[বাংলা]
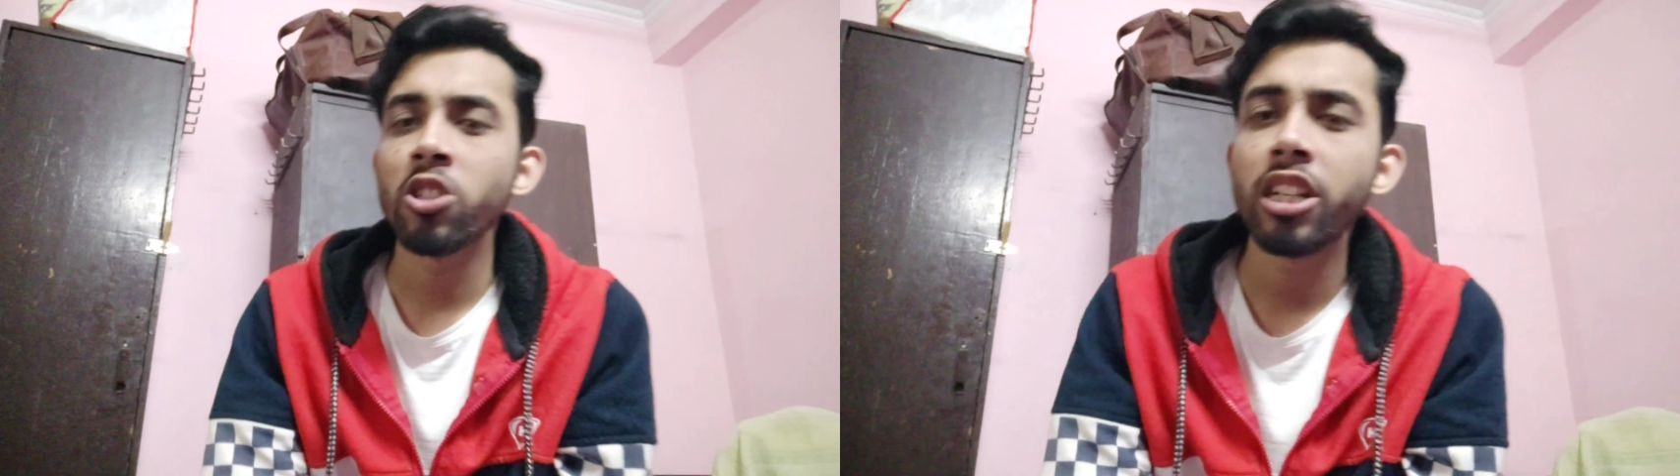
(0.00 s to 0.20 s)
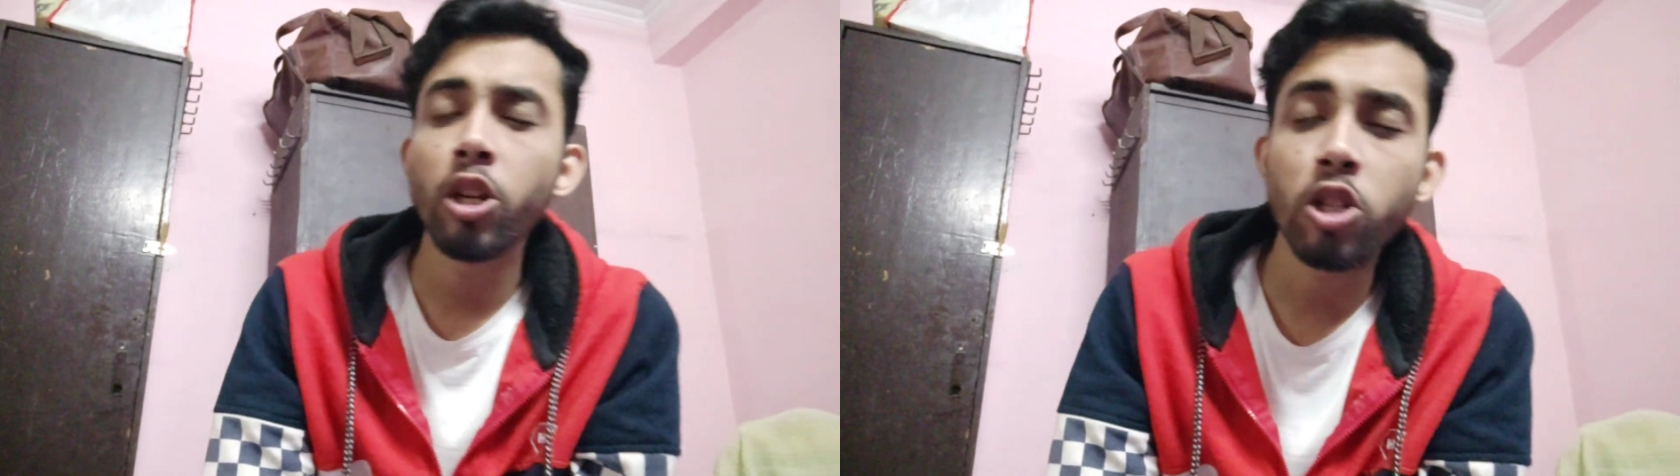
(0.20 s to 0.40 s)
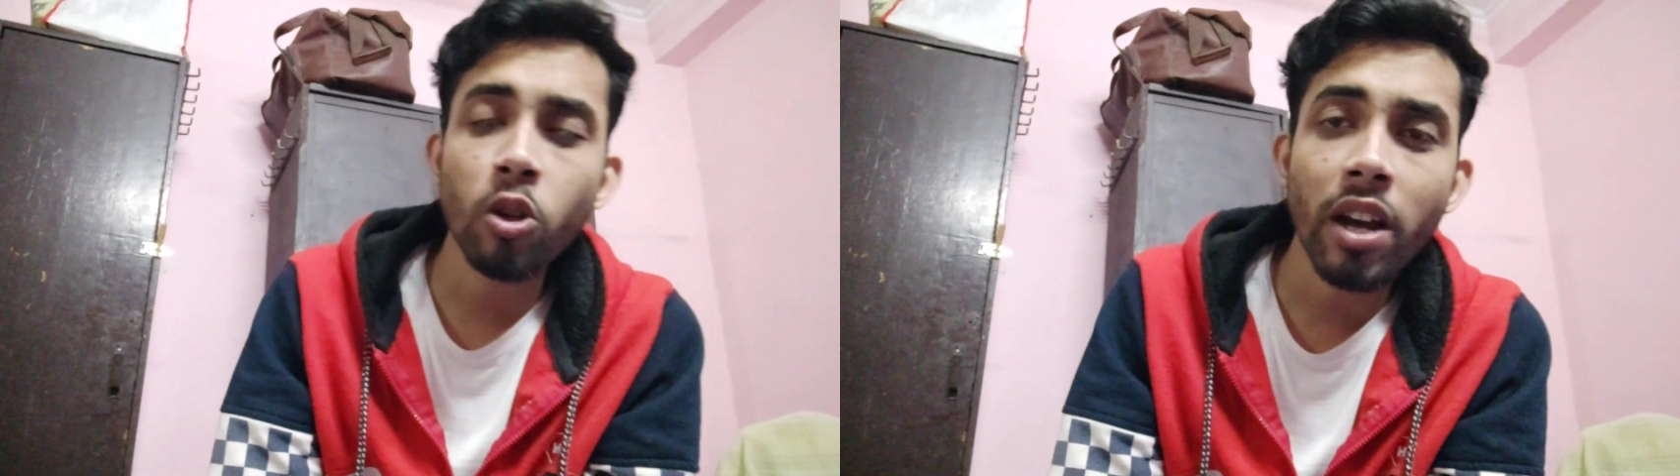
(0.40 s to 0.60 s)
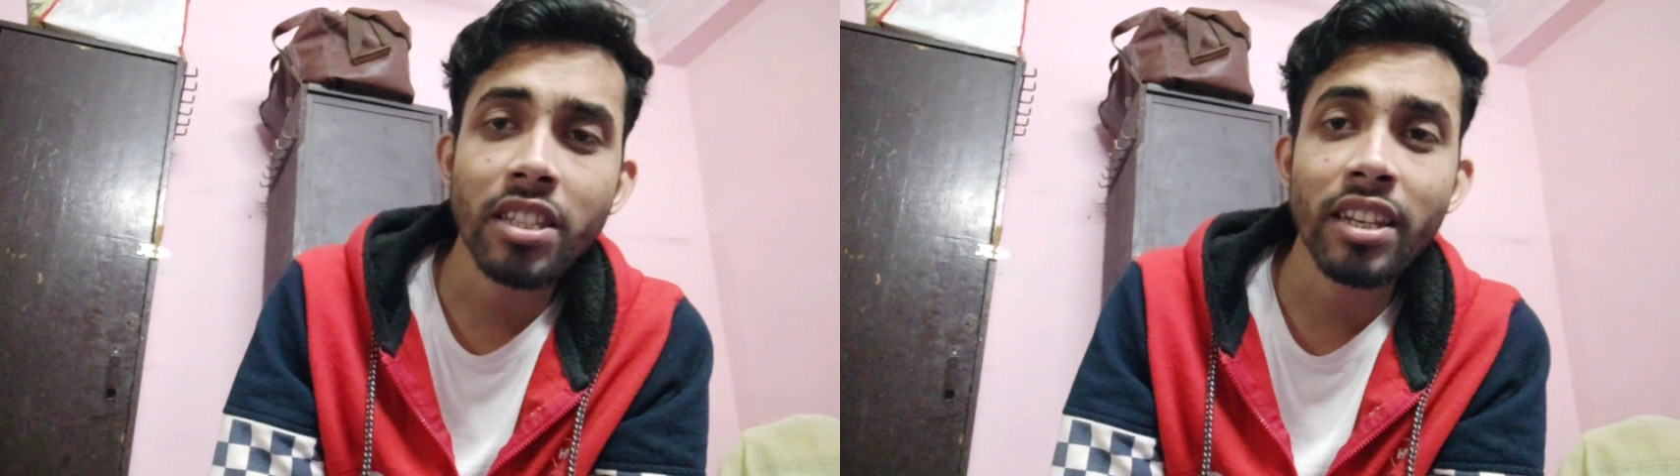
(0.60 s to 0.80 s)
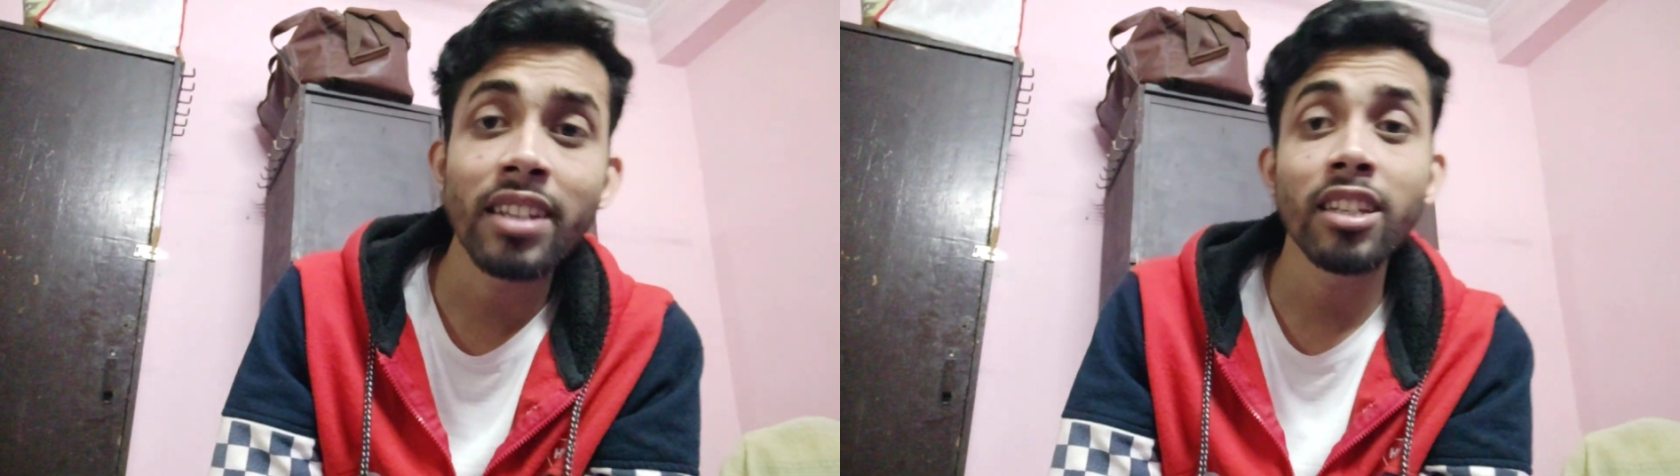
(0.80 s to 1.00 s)
এমন সিচুয়েশন
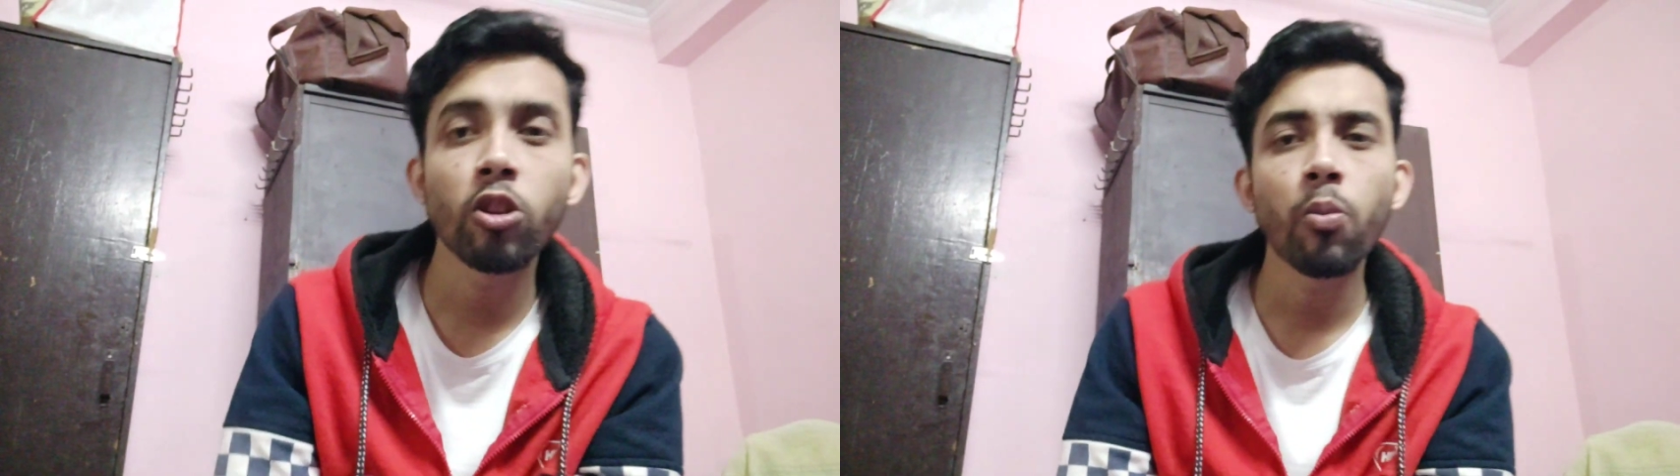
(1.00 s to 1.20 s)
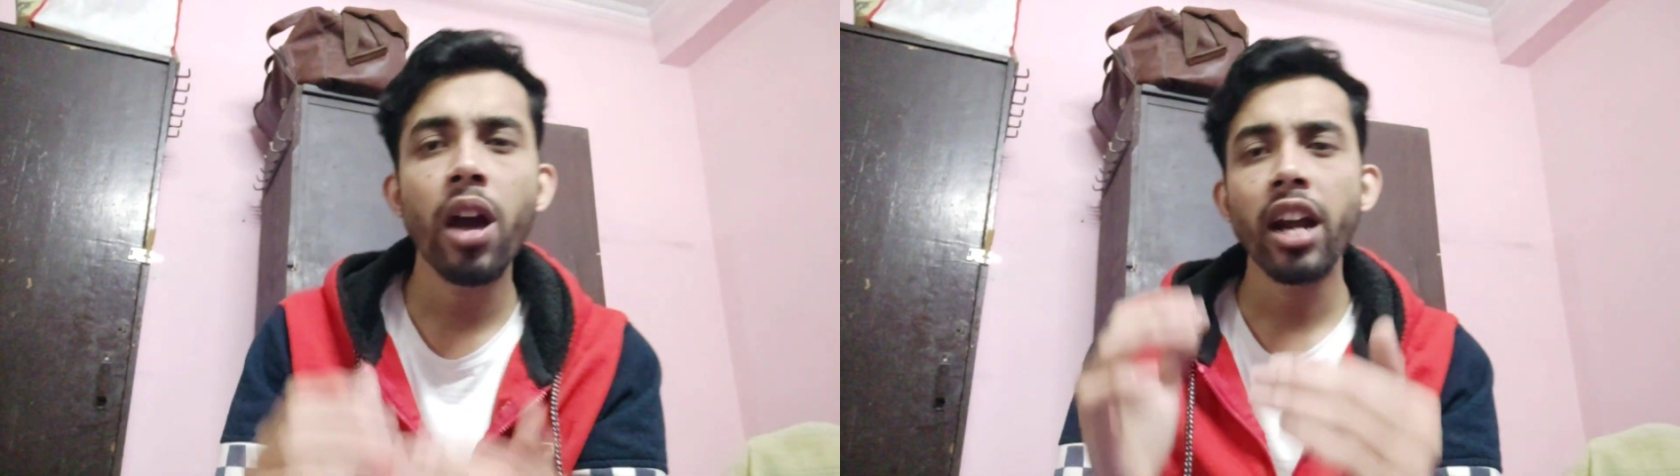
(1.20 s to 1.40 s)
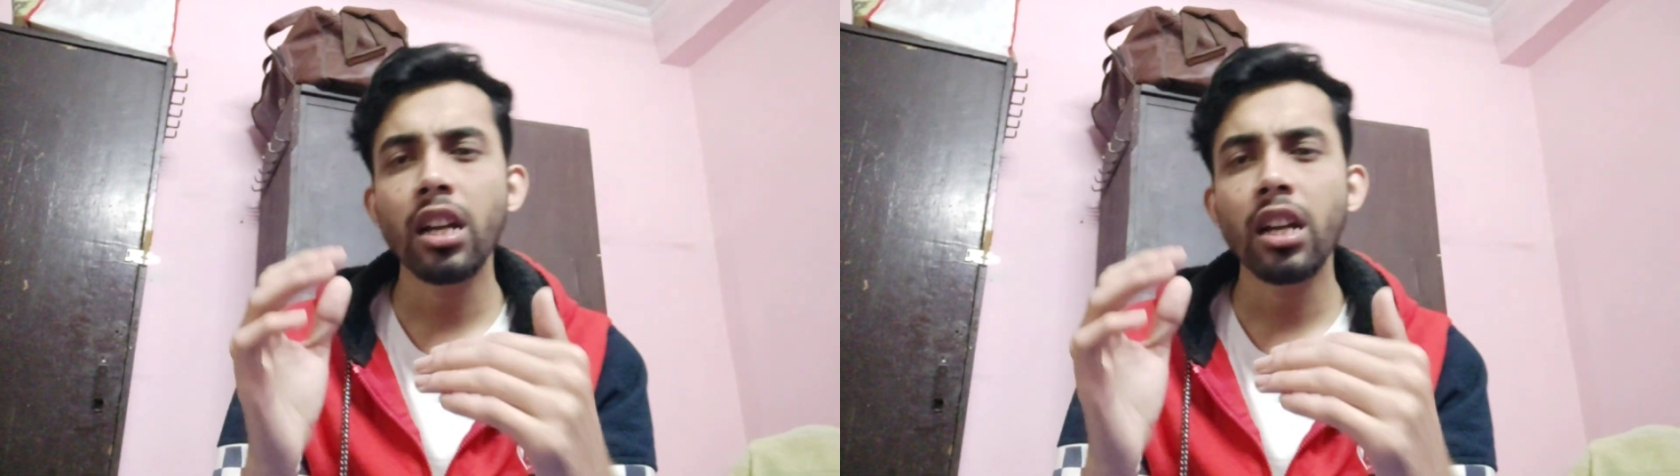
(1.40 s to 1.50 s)
হয়েছে যে তোমরা